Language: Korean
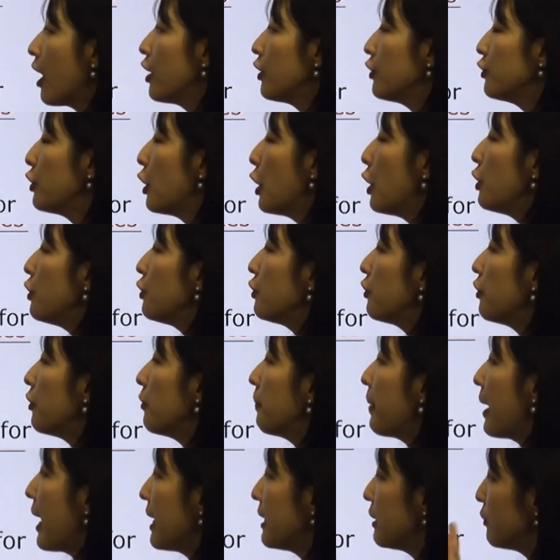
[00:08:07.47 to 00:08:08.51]
No group
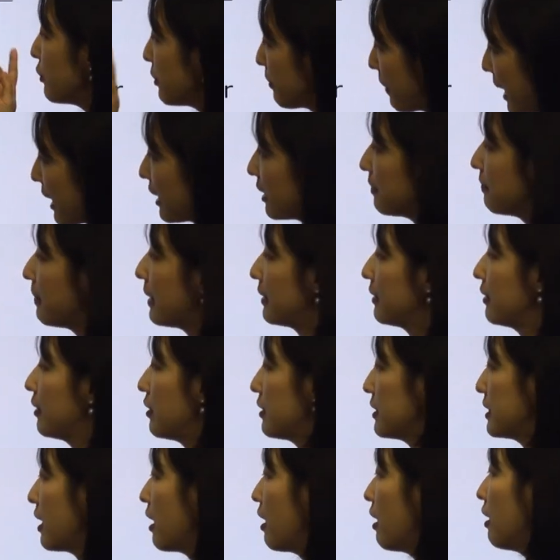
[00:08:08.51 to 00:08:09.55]
had, 우리 방금 한
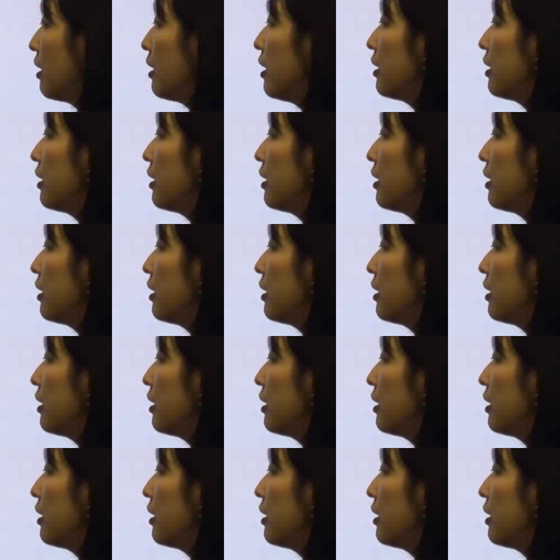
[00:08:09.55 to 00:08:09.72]
거죠.